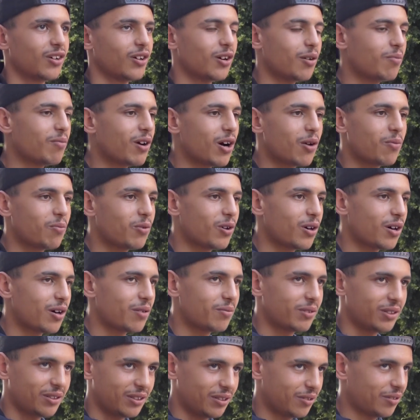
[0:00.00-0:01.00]
امها
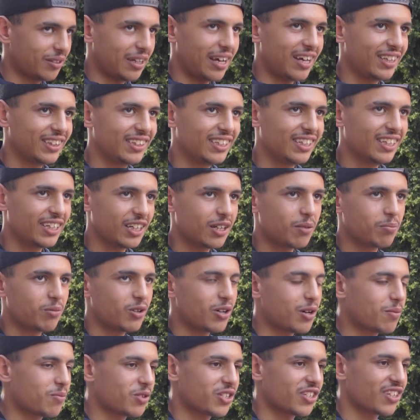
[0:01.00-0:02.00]
وبوها عندي انا
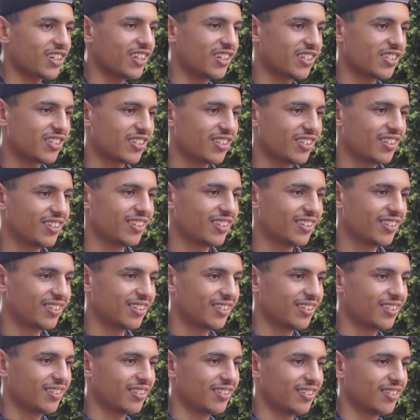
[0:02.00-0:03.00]
بوها مش راجل
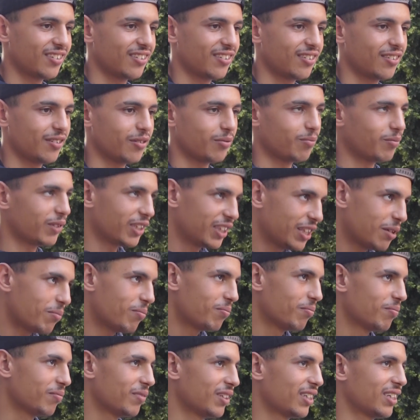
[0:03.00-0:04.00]

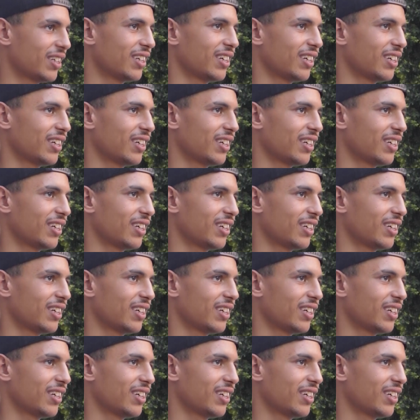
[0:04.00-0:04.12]
مادام